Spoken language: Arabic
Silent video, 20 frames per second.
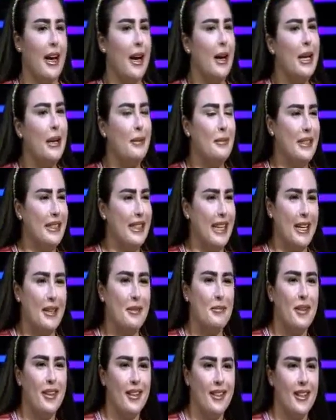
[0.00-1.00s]
عالم
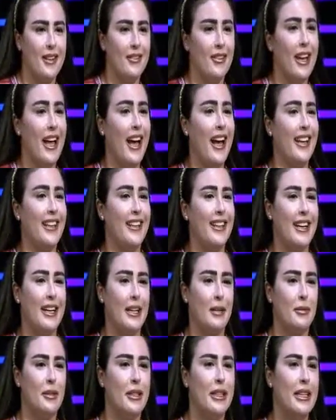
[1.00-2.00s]
التجميل ده في
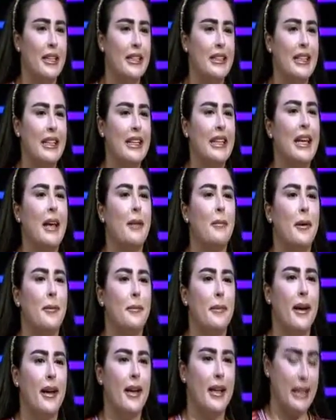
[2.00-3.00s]
الحقيقه كبير جدا
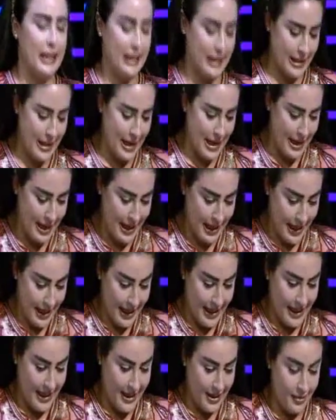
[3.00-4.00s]
كمان بقى هنرجع
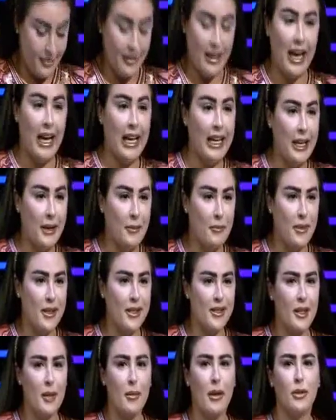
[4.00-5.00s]
آه، في الاحلام
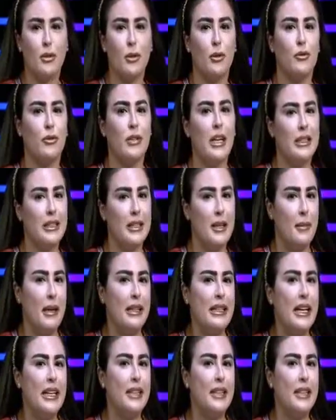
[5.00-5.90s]
بس طبعا تليفوناتنا بدات